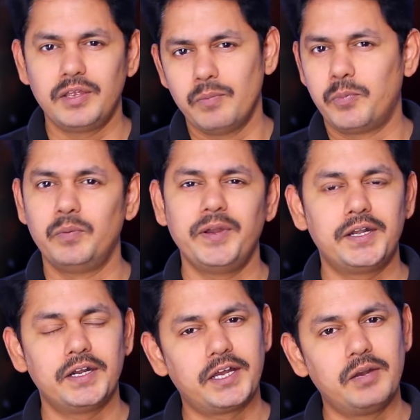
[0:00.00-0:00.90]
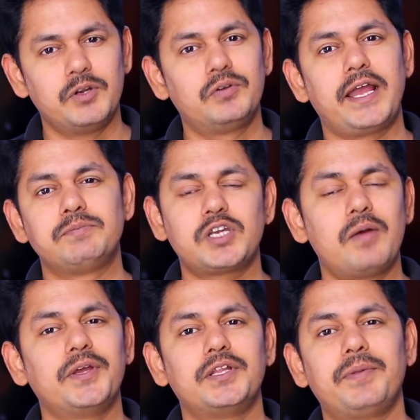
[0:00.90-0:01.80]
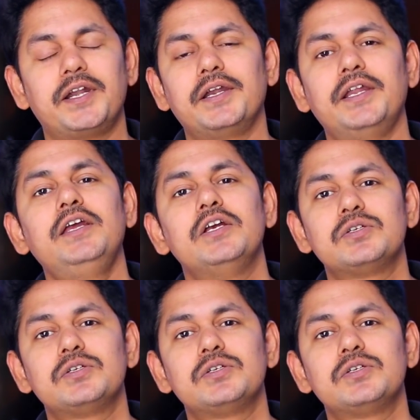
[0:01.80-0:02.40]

ఎప్పుడు పెట్టినట్టుగా మీరు టైం స్టాంప్ అయితే పెట్టండి